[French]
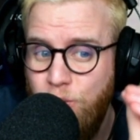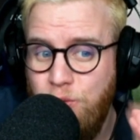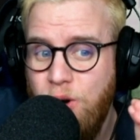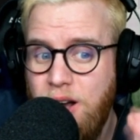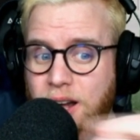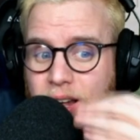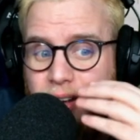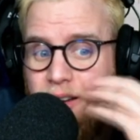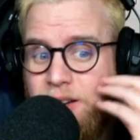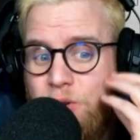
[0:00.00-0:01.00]
de voir
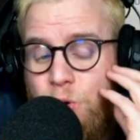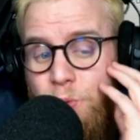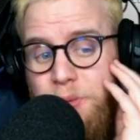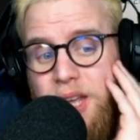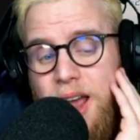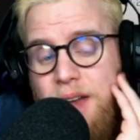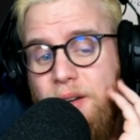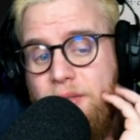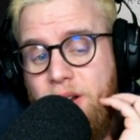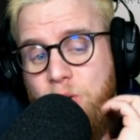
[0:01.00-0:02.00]
euh, combien elle
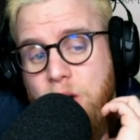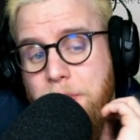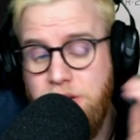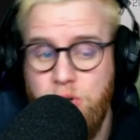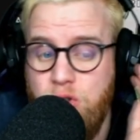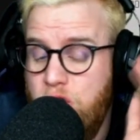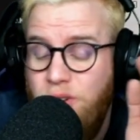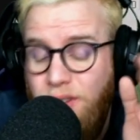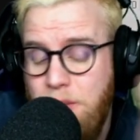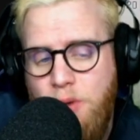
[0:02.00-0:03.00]
va valoir parce que j'ai
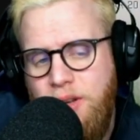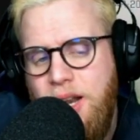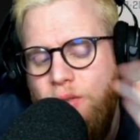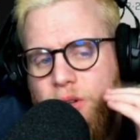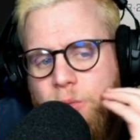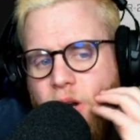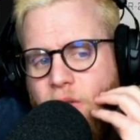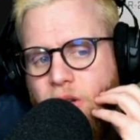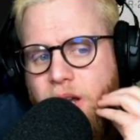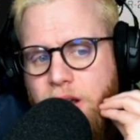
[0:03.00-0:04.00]
vraiment envie de l'avoir dans mon
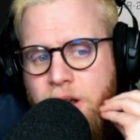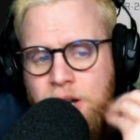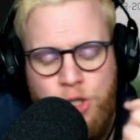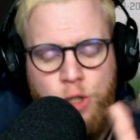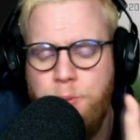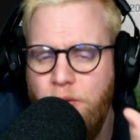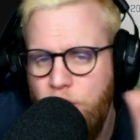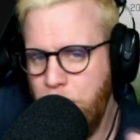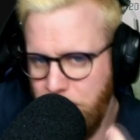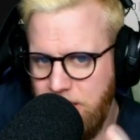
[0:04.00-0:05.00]
inventaire, juste pour faire
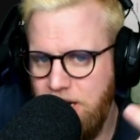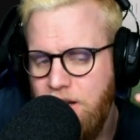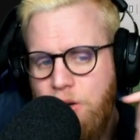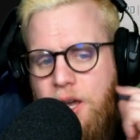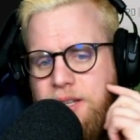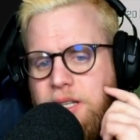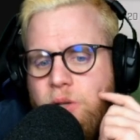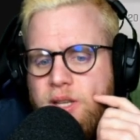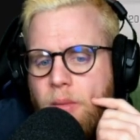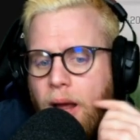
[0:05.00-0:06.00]
le petit clin d'œil à ces
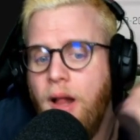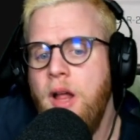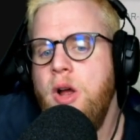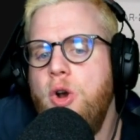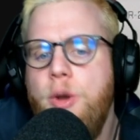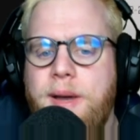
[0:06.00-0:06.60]
deux armes-là. Le